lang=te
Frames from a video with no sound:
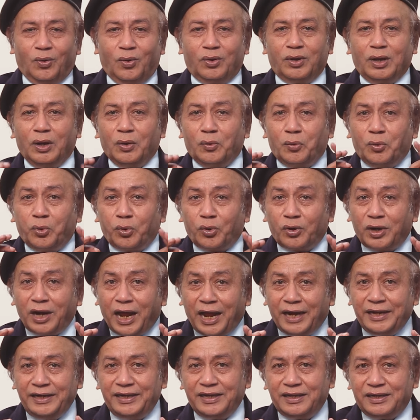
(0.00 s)
ఒక
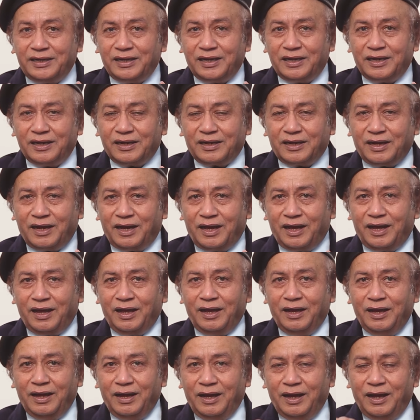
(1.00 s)
గుర్రానికి గనక
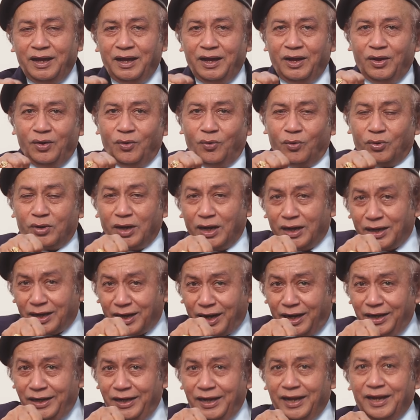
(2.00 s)
ఒక
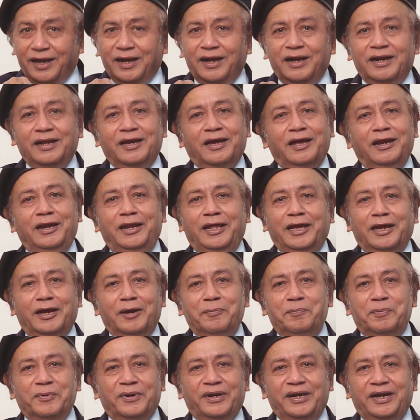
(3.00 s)
కళ్ళం గనక
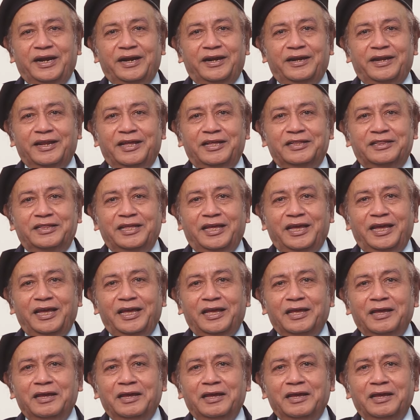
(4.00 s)
లేకపోయినట్టయితే